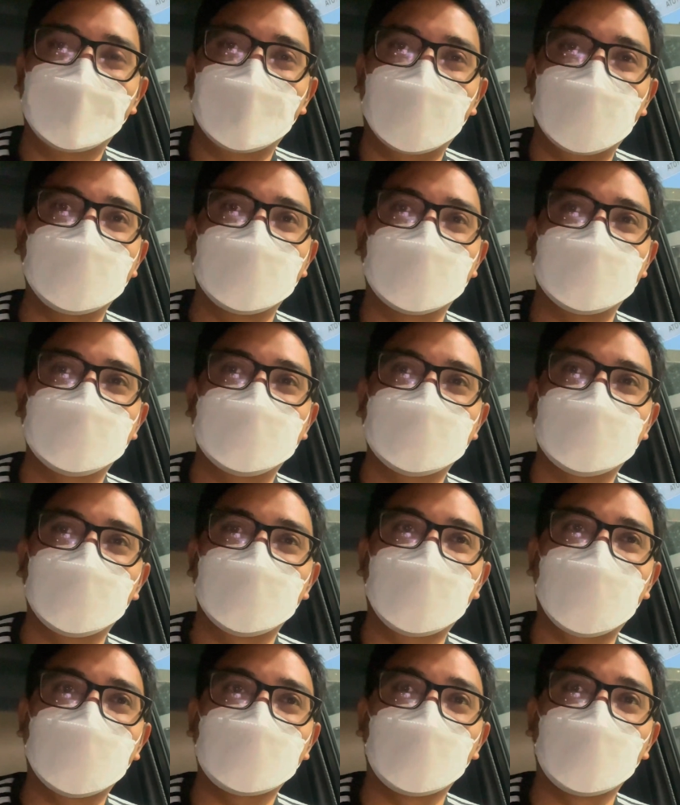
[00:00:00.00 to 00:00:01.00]
Ayun, so
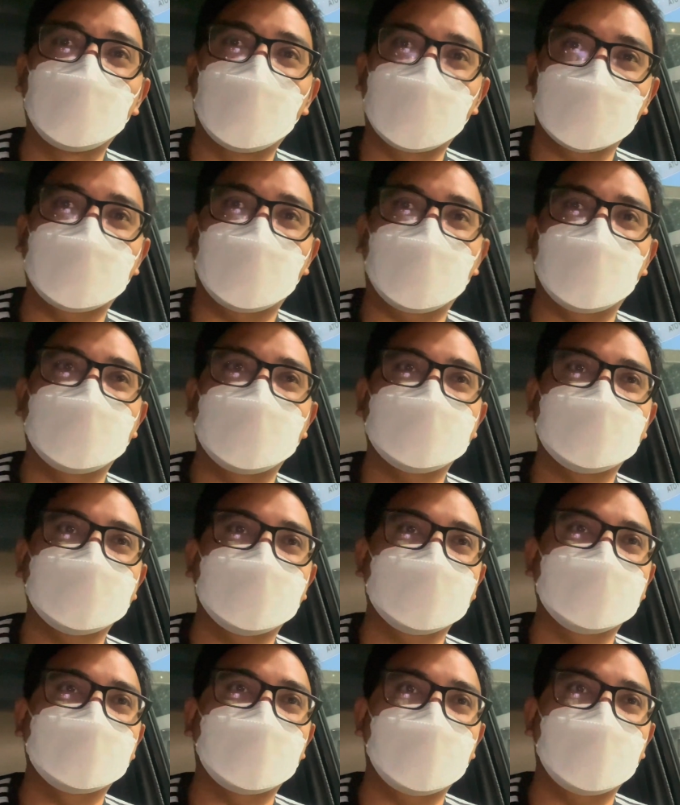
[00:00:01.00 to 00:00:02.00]
lahat
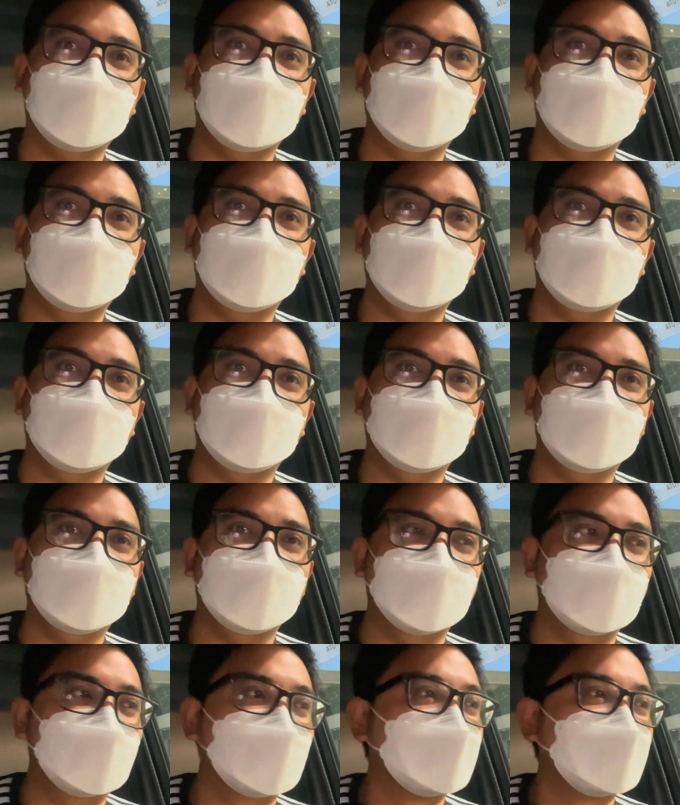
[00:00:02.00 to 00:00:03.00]
tumataas. Talagang
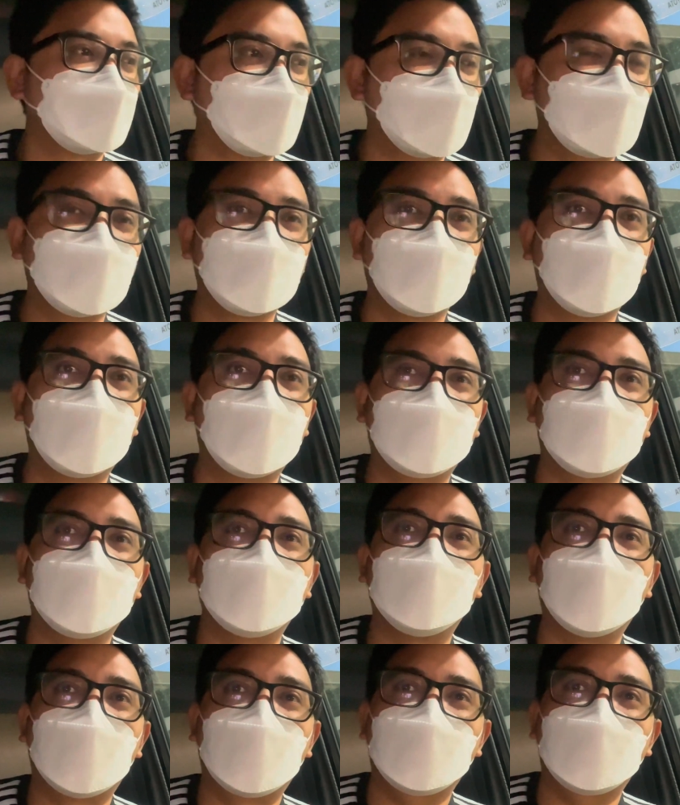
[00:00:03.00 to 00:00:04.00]
walang
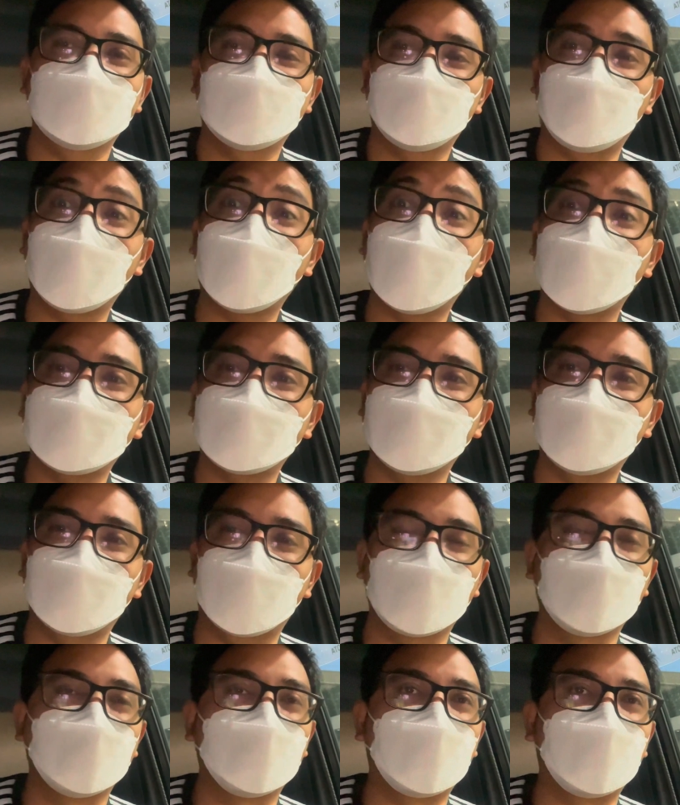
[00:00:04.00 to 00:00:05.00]
bumababa. Spaghetti
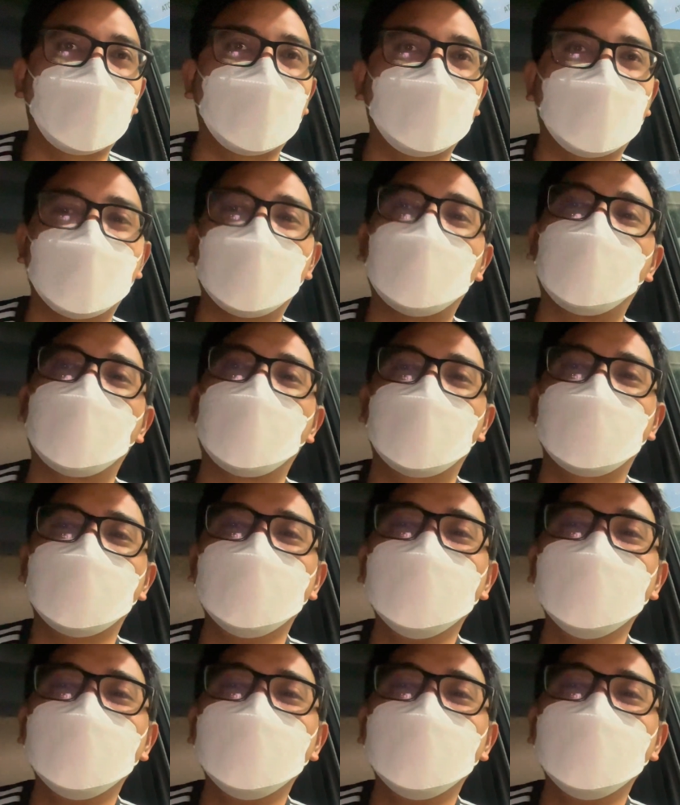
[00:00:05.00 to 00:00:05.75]
lang yung bumababa.